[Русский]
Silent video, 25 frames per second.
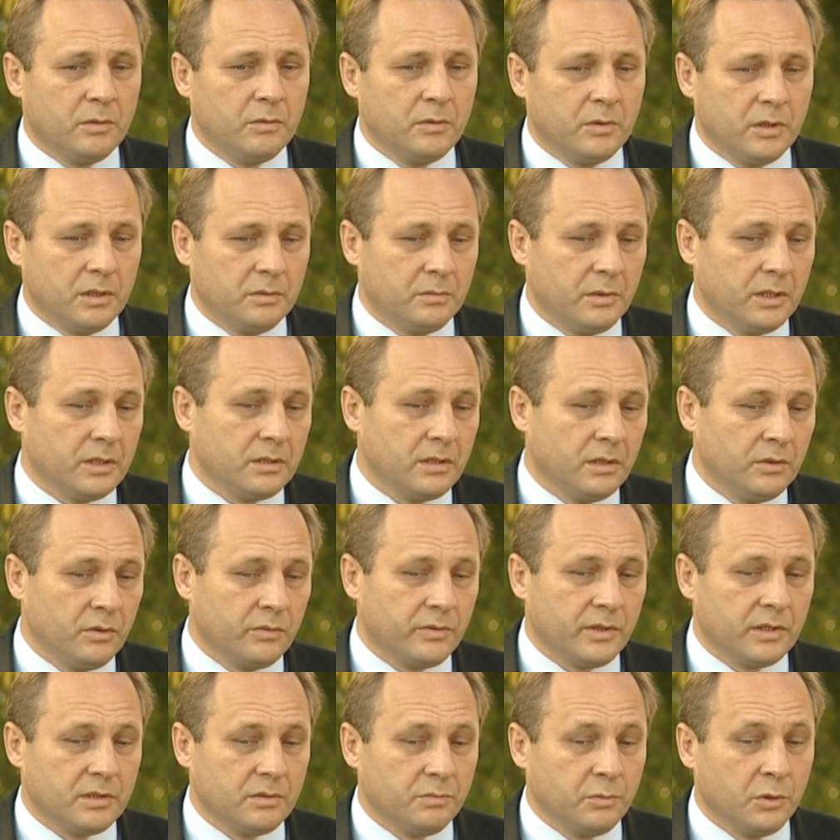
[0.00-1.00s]
была бы
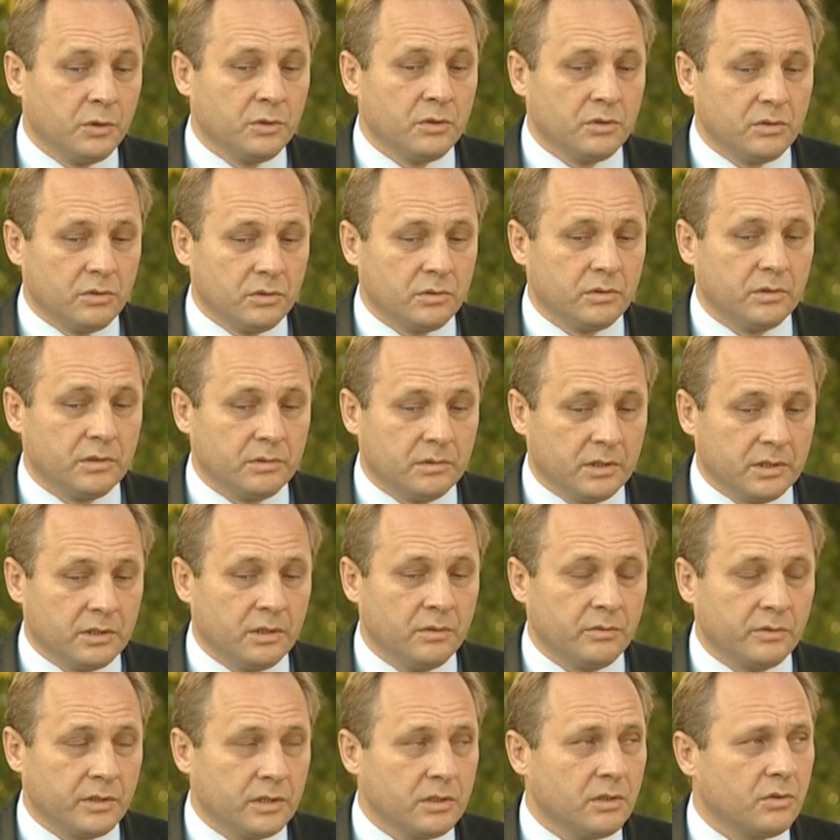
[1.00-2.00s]
остановка полностью
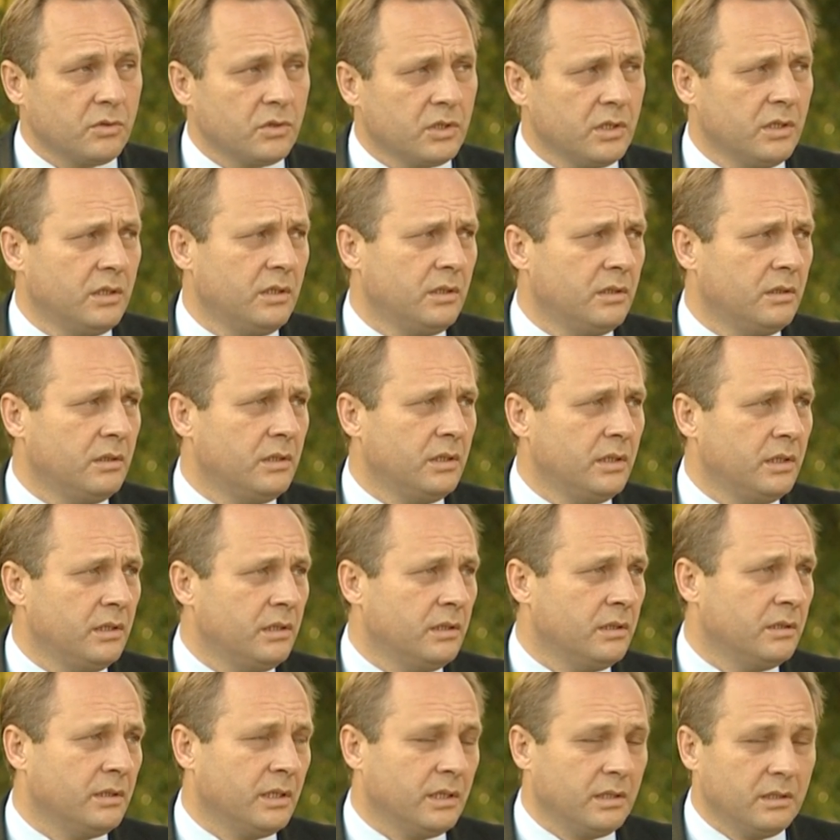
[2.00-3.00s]
остановка сооружений
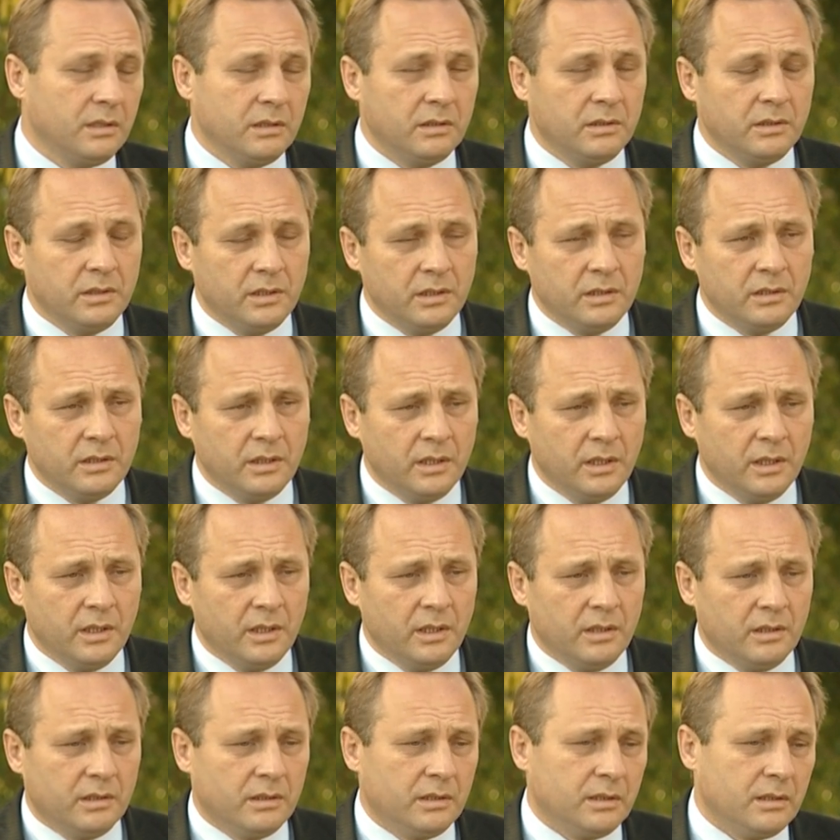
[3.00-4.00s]
не на один день,
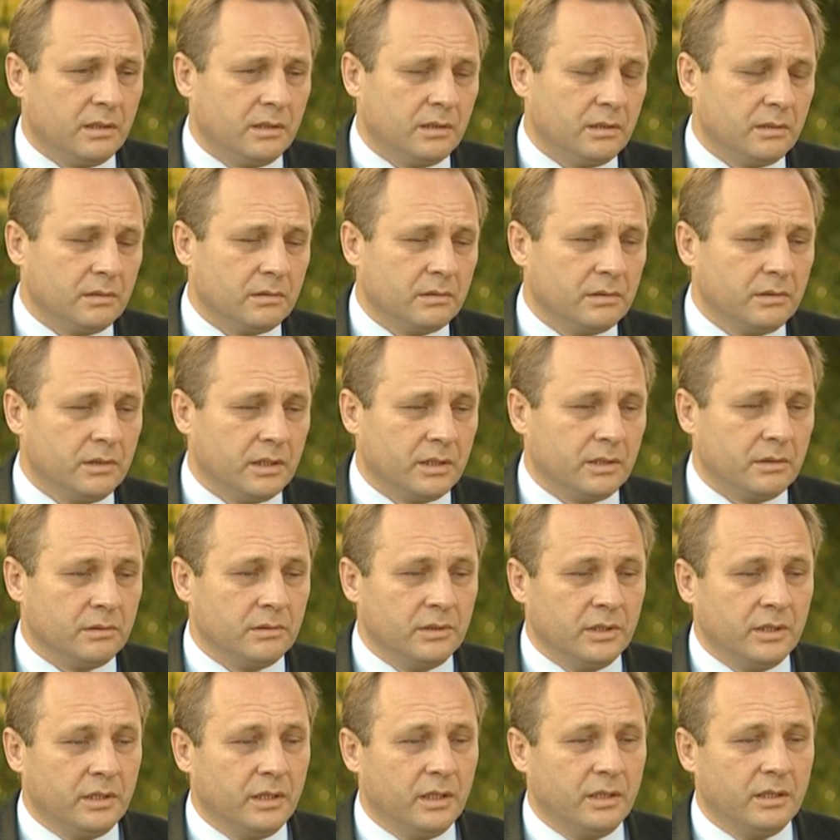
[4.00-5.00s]
а где-то
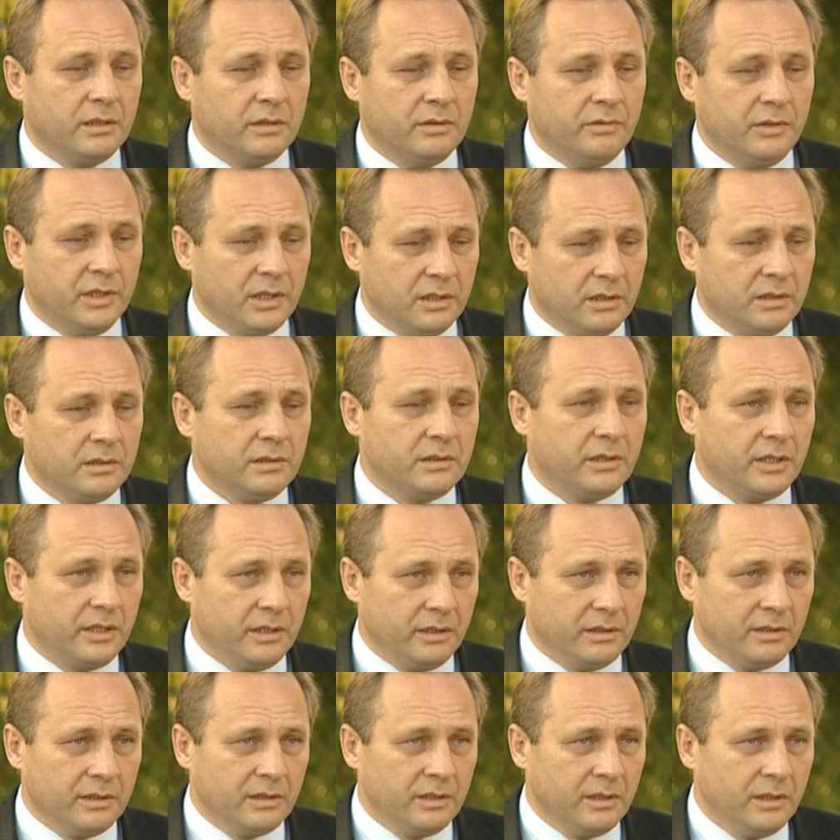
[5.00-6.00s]
недели
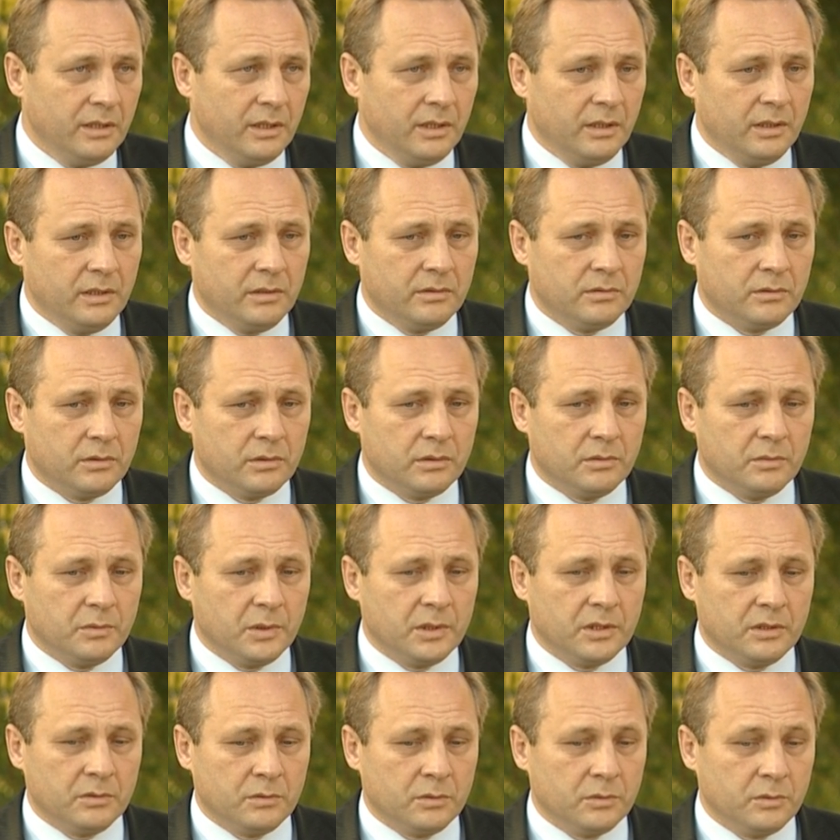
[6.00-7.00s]
две-три. Вот,
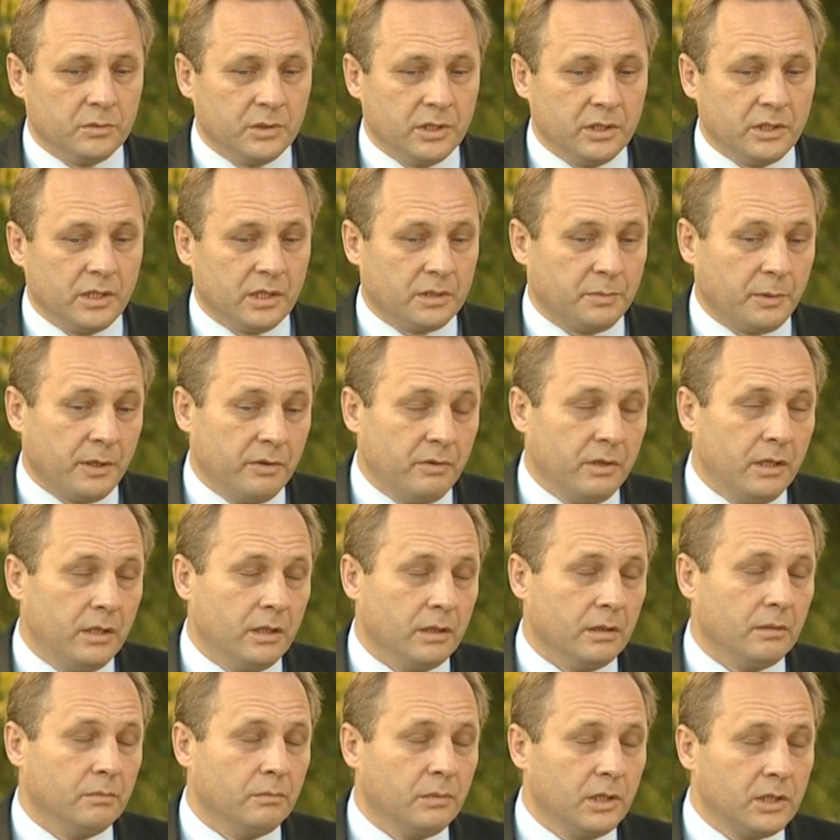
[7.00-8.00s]
поэтому мы сейчас
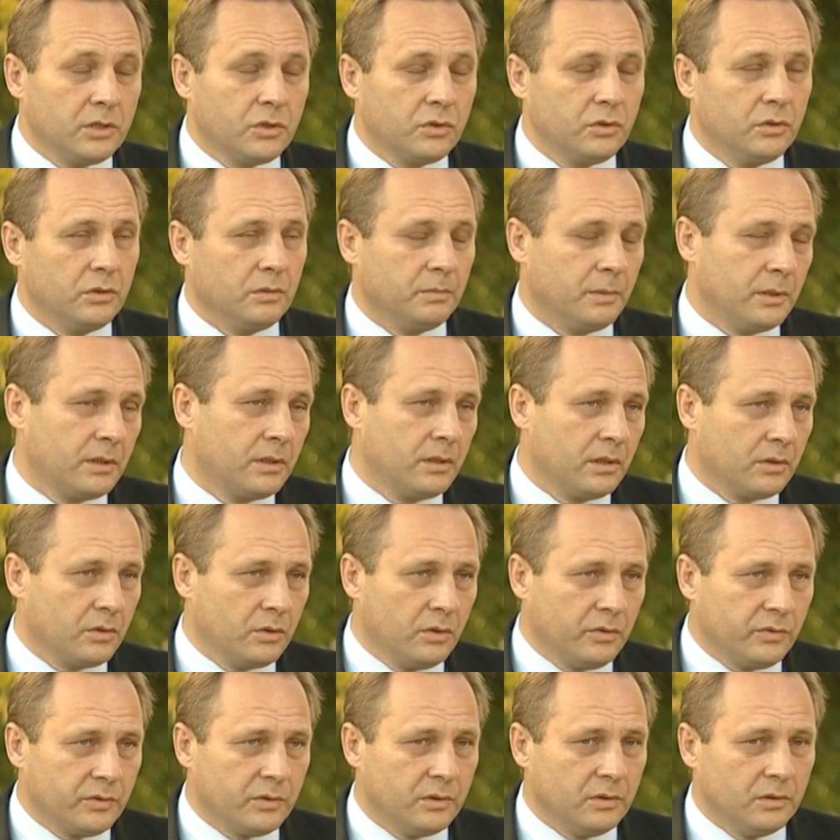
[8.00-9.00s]
провели большую
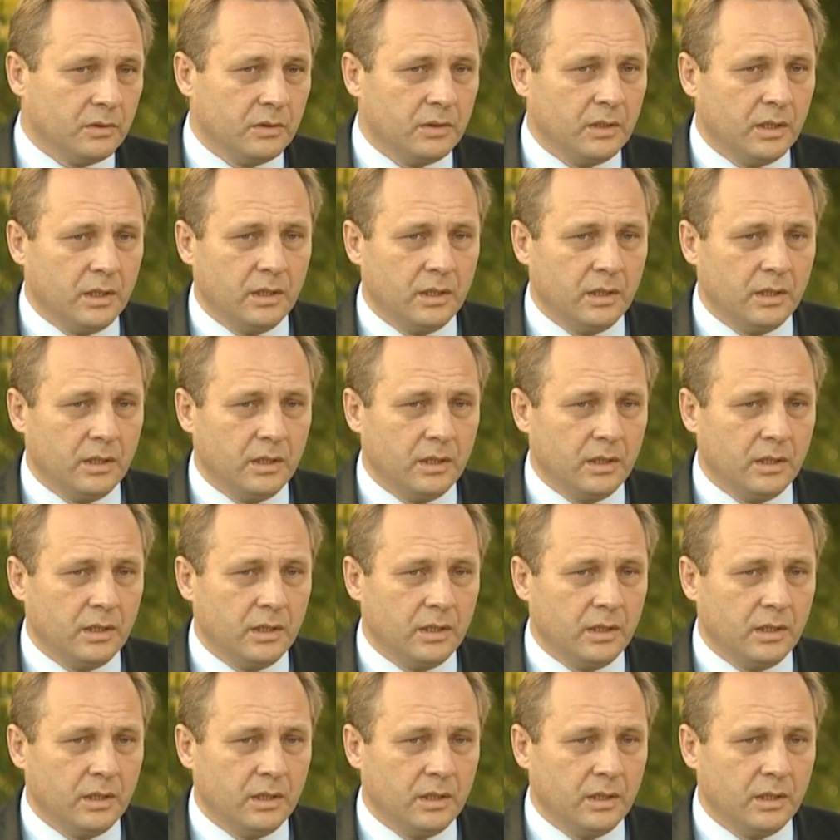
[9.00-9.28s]
подготовку.